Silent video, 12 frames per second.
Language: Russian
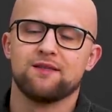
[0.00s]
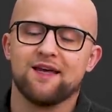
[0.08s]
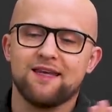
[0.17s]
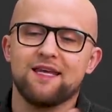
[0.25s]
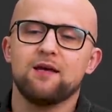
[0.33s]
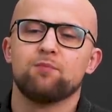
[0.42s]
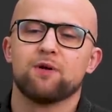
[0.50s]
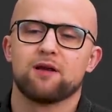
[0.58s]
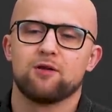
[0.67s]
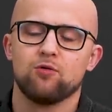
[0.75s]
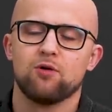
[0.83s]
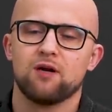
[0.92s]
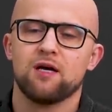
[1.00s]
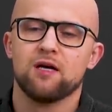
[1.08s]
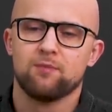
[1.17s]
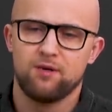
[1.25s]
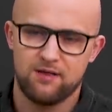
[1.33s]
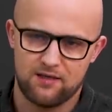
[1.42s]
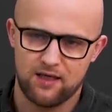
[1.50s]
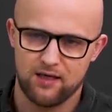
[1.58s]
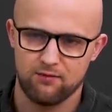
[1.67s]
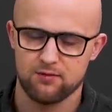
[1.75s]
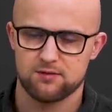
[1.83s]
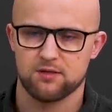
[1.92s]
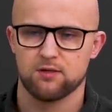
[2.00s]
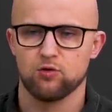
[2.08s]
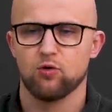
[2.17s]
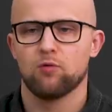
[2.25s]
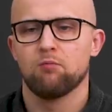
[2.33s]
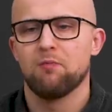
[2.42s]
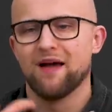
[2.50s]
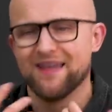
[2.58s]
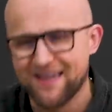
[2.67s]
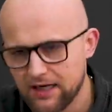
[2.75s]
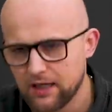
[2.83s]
такие партнеры притягиваются. Но моя